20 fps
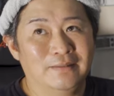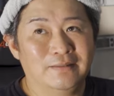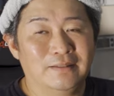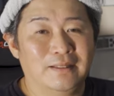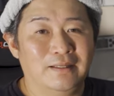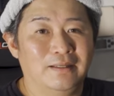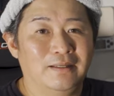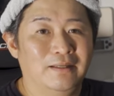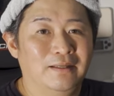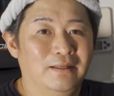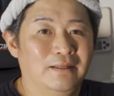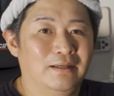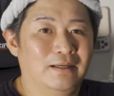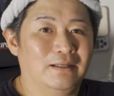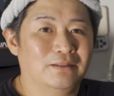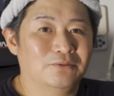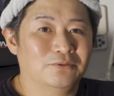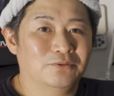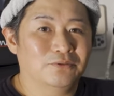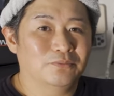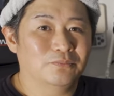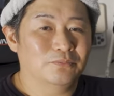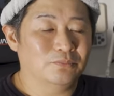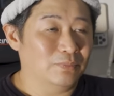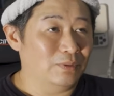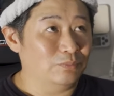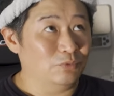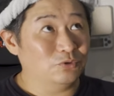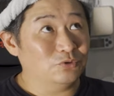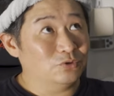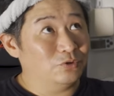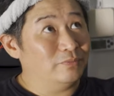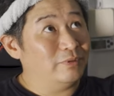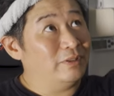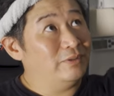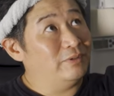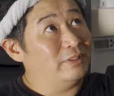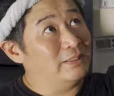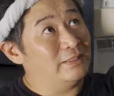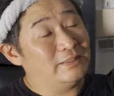で、あの、まあ、僕の場
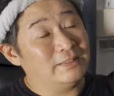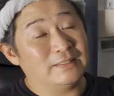合は引